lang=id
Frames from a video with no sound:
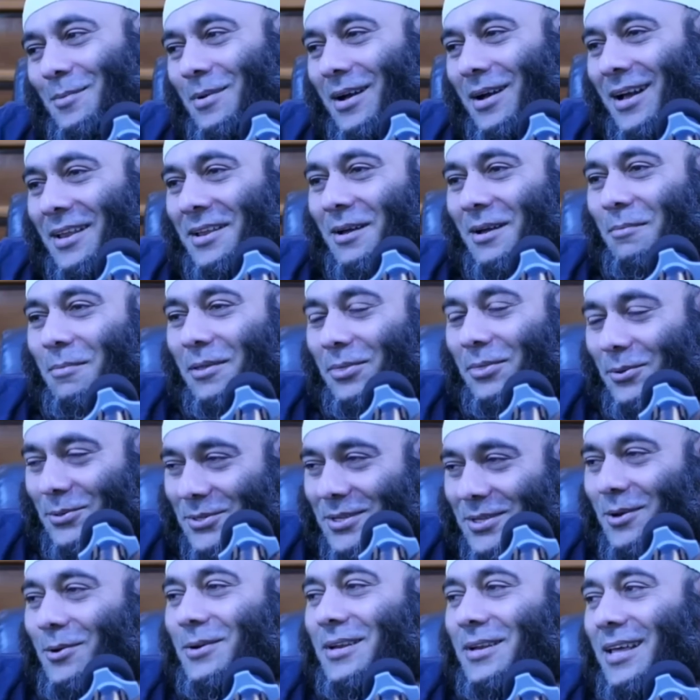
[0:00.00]
makan habatus
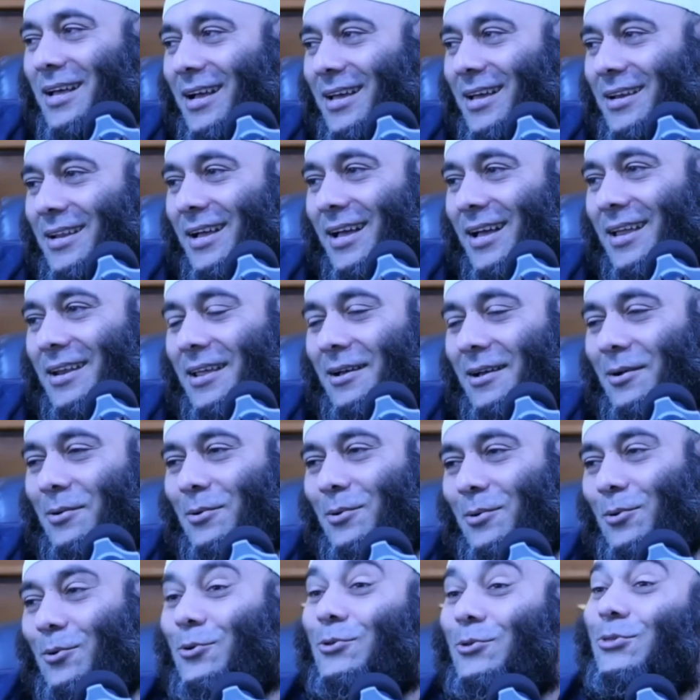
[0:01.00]
sauda kadang-kadang
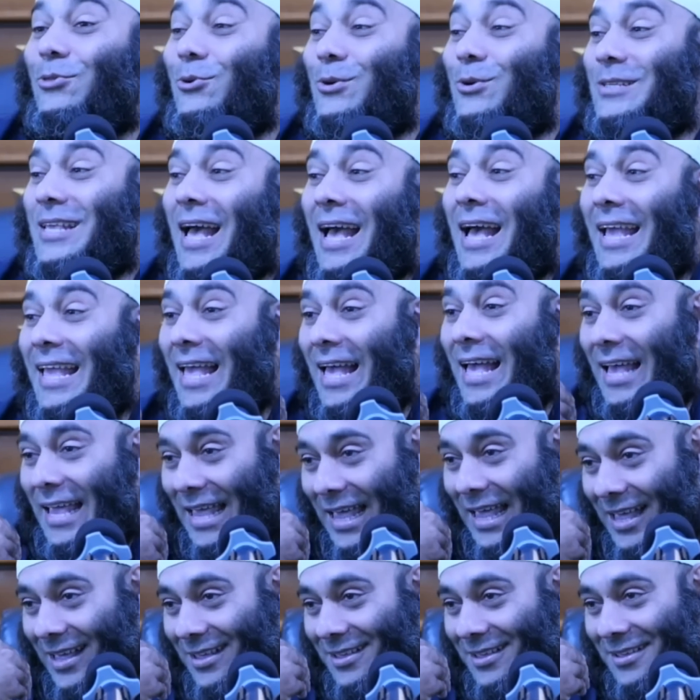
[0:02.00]
untuk saya
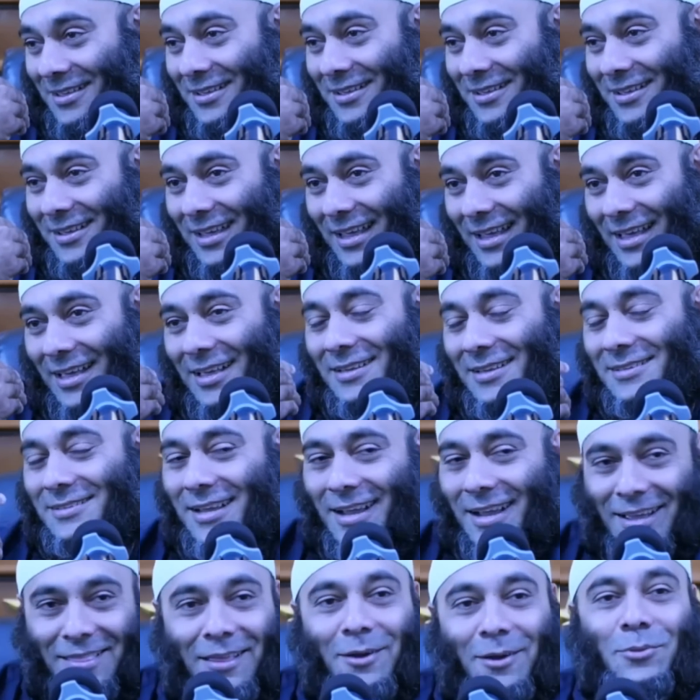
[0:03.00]
ya, ya
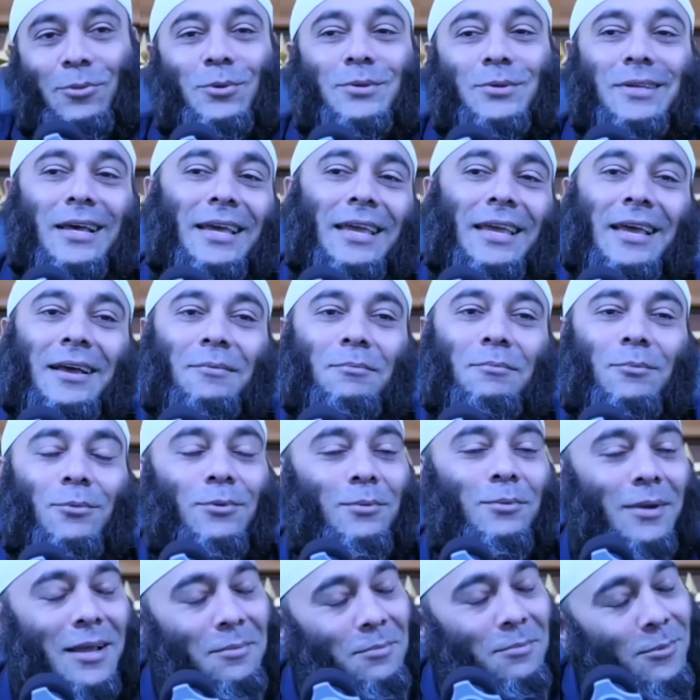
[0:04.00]
saya kata untuk saya,
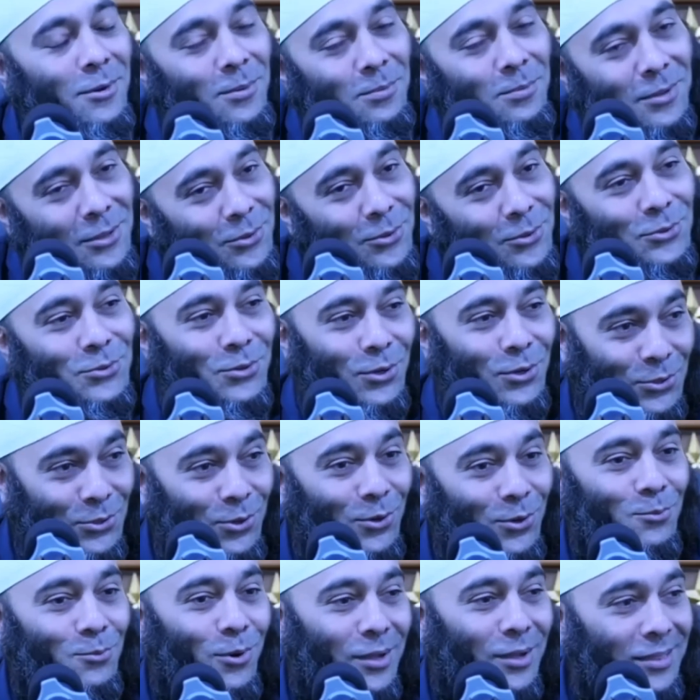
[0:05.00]
mungkin belum tentu
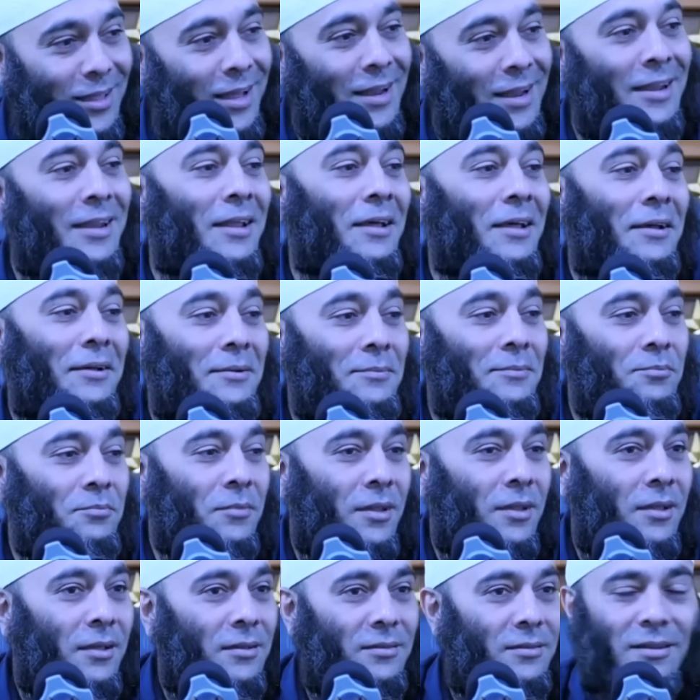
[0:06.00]
cocok buat Anda.
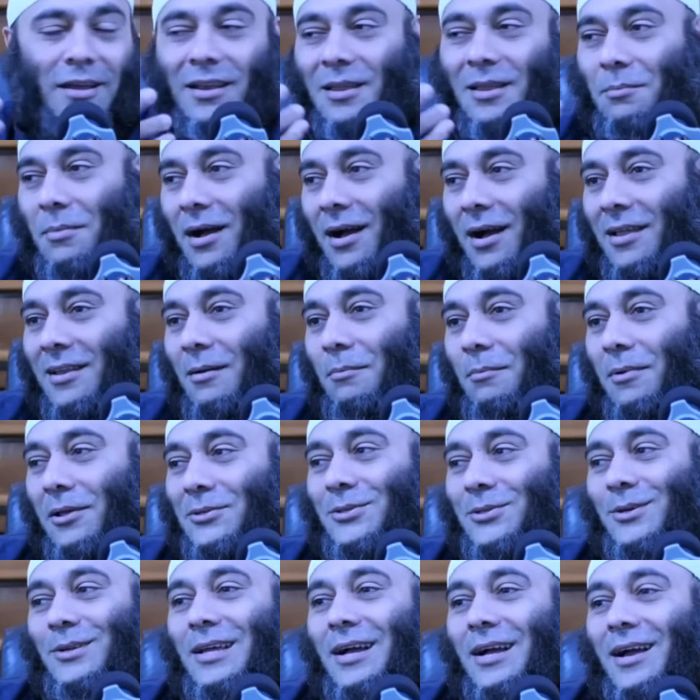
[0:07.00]
Sekali makan
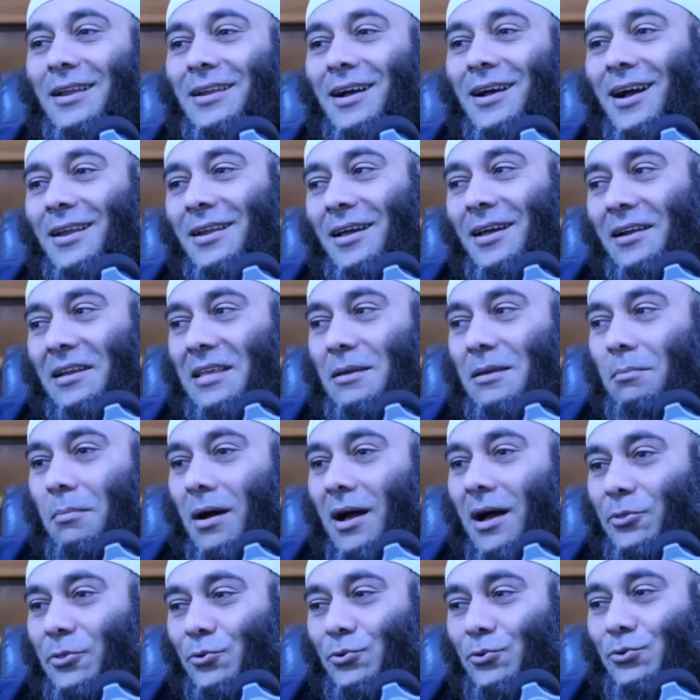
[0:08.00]
habatus sauda kadang-kadang 5,
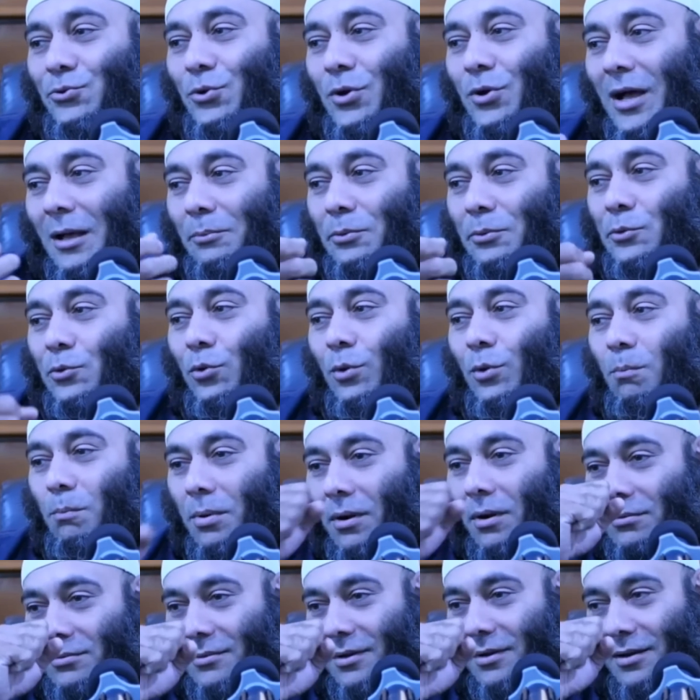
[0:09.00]
7 kapsul,
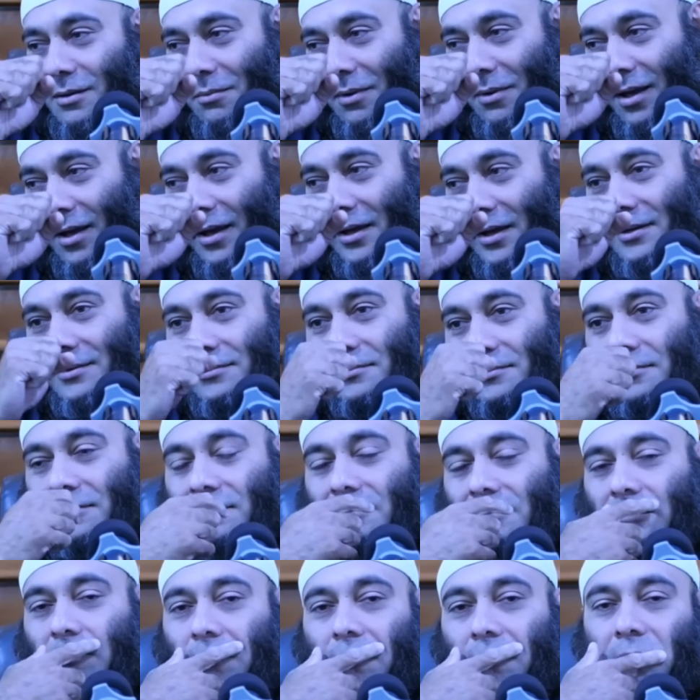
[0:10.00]
prok kali makan.
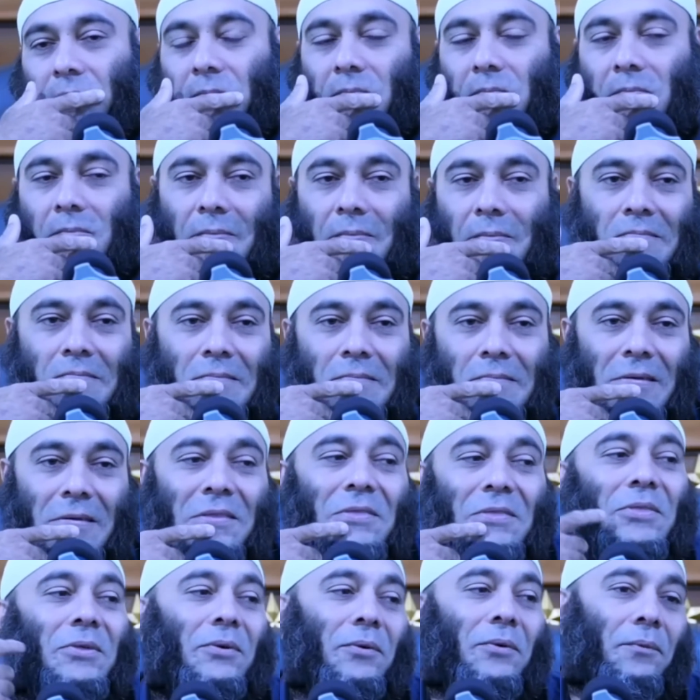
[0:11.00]

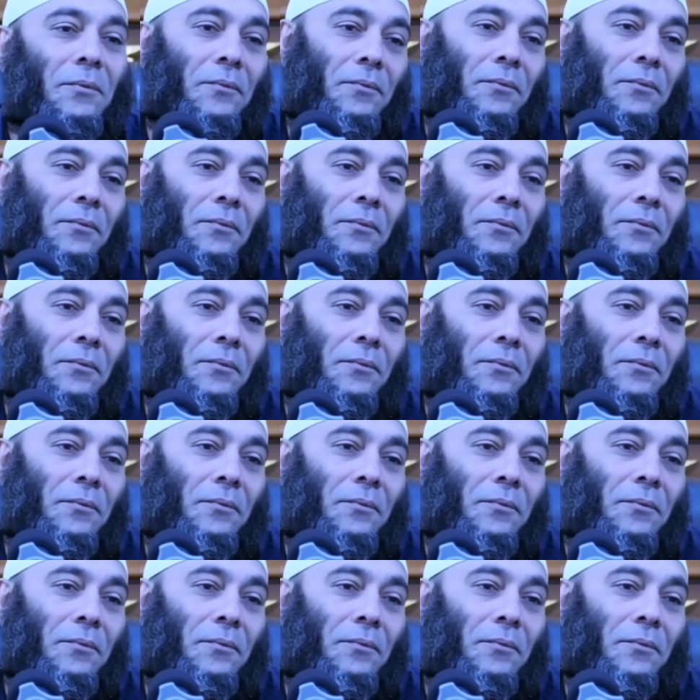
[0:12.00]
Gitu.